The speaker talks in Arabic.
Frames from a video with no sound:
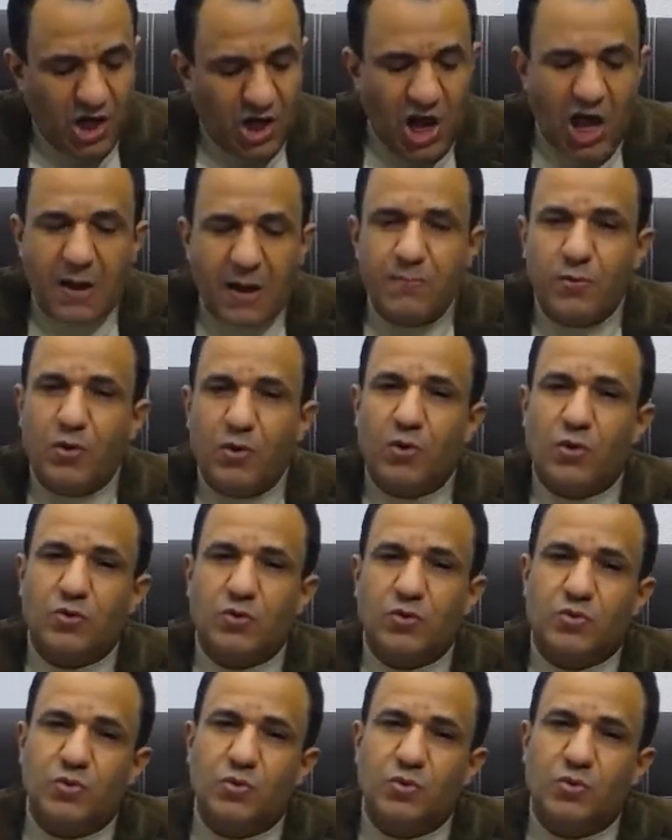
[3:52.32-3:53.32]
عبر
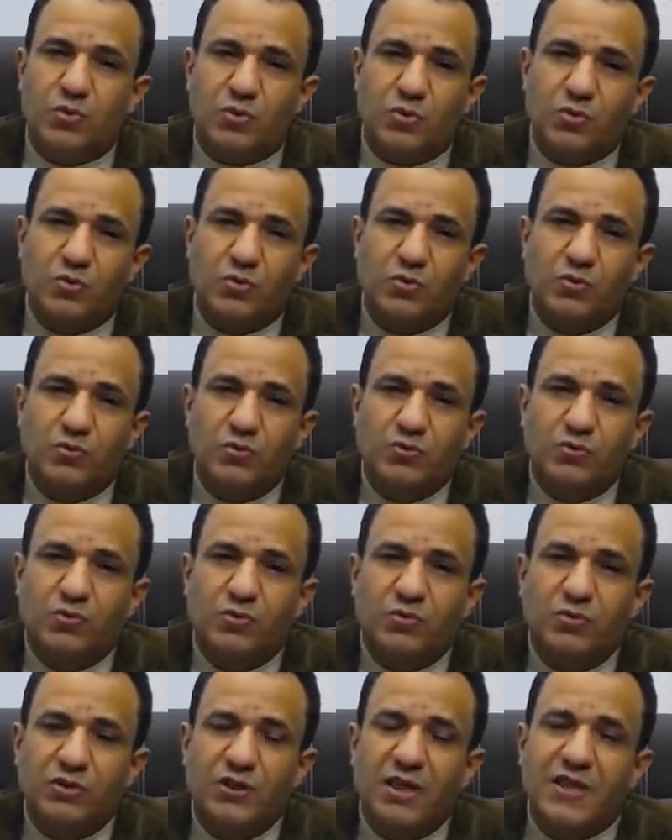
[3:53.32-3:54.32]
العصور
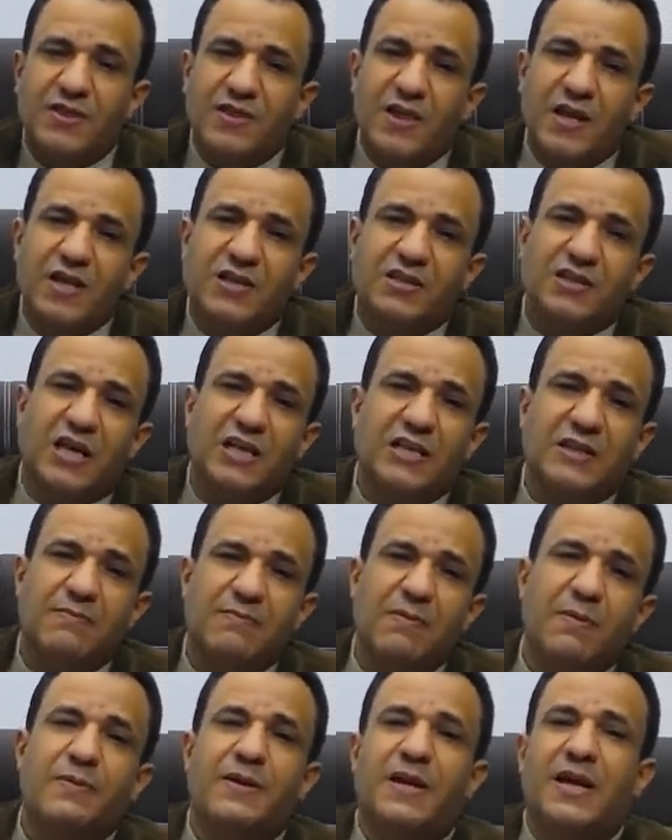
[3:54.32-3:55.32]
يندرج تحت
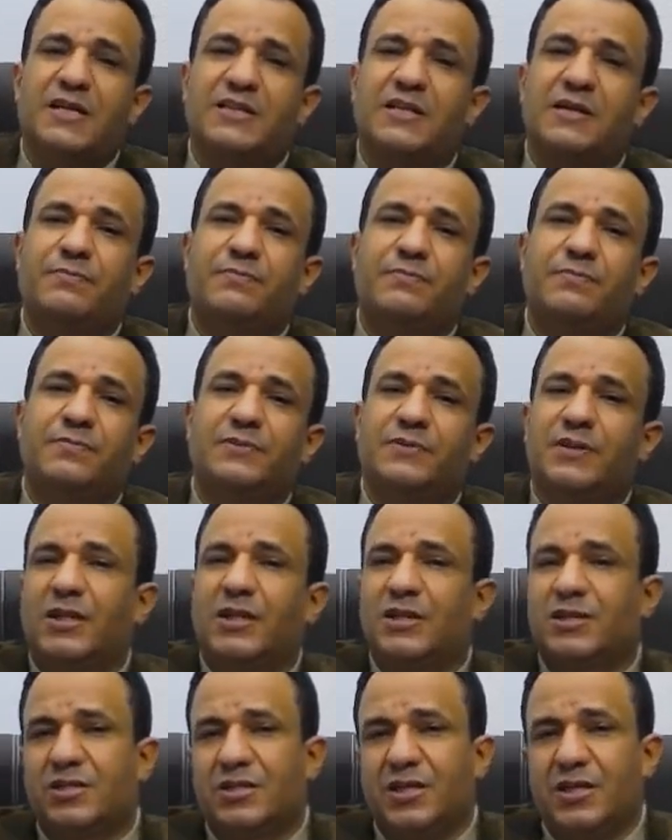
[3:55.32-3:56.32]
باب الأدب
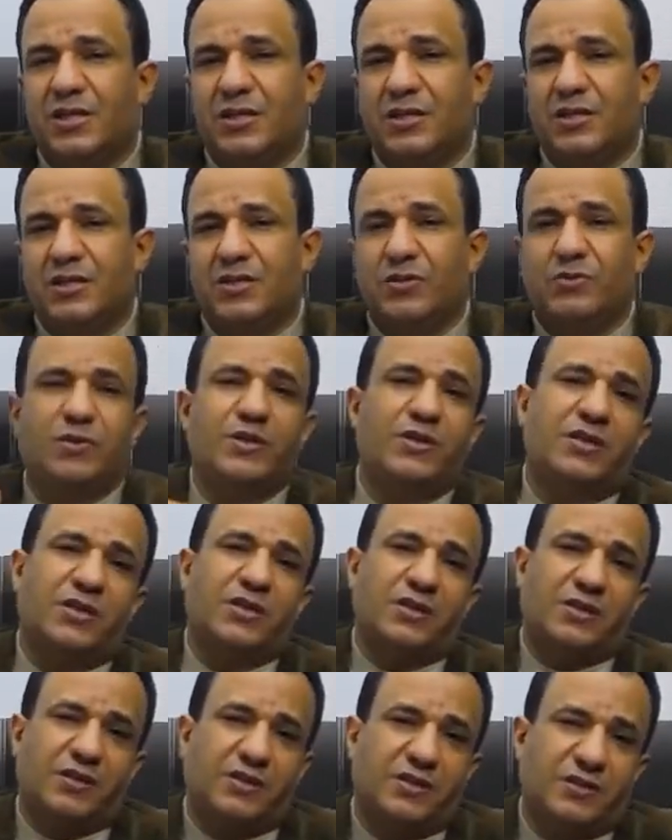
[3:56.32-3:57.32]
الشعر
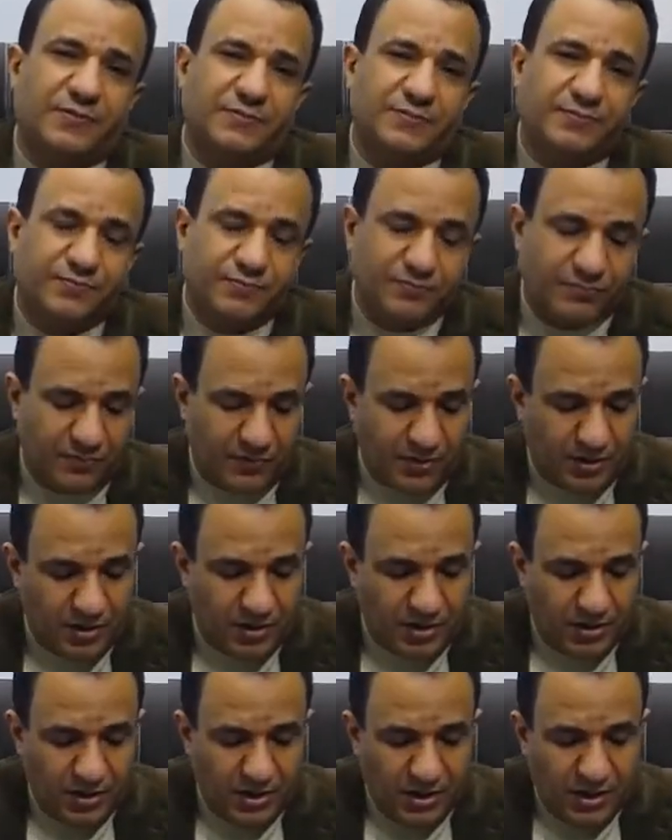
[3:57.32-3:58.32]
والنثر
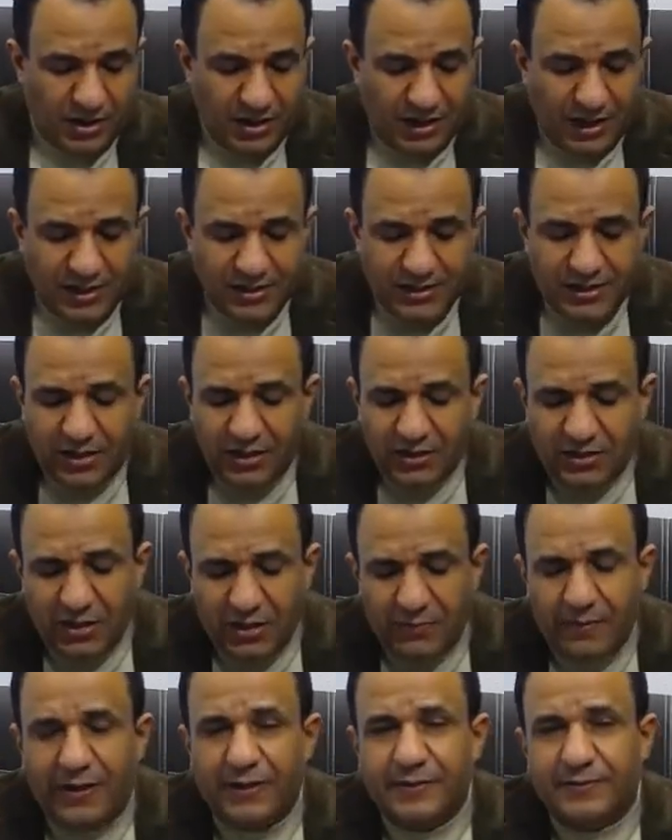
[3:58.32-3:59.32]
الشعر
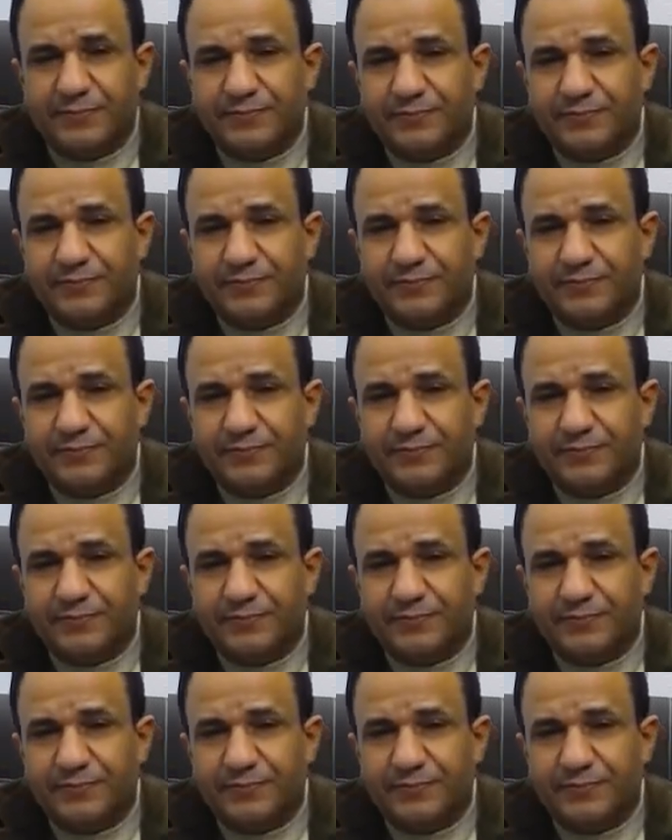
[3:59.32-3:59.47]
طبعا